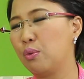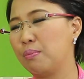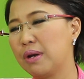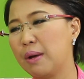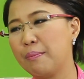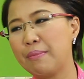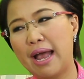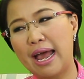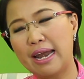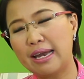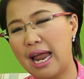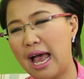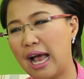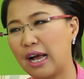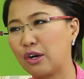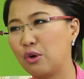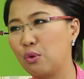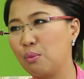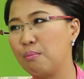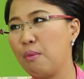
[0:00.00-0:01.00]
หนุ่มทำงานหนั
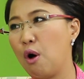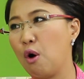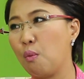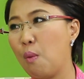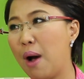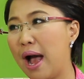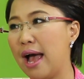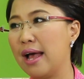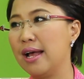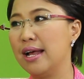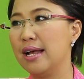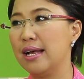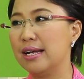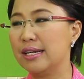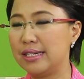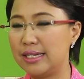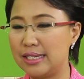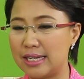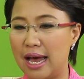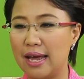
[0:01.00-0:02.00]
กหนุ่มบอกว่า
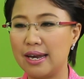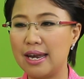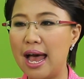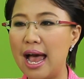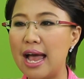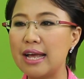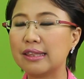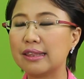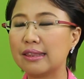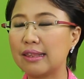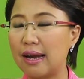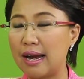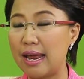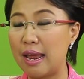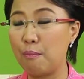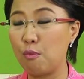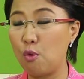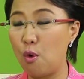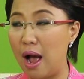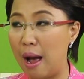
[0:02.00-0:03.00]
จะได้เตรี
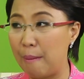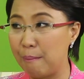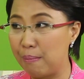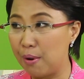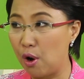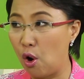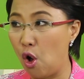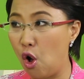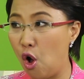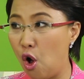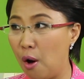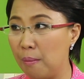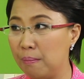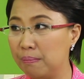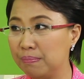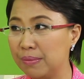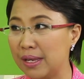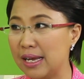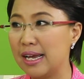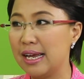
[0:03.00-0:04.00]
ยมความพร้อม
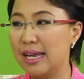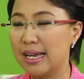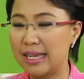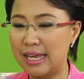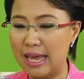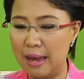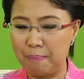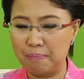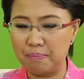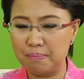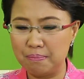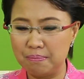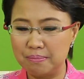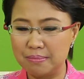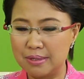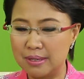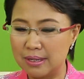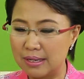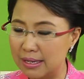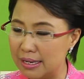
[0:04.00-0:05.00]
เก็บ
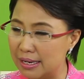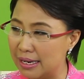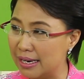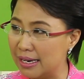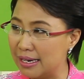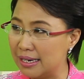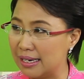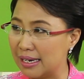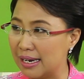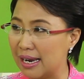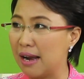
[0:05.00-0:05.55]
เงิน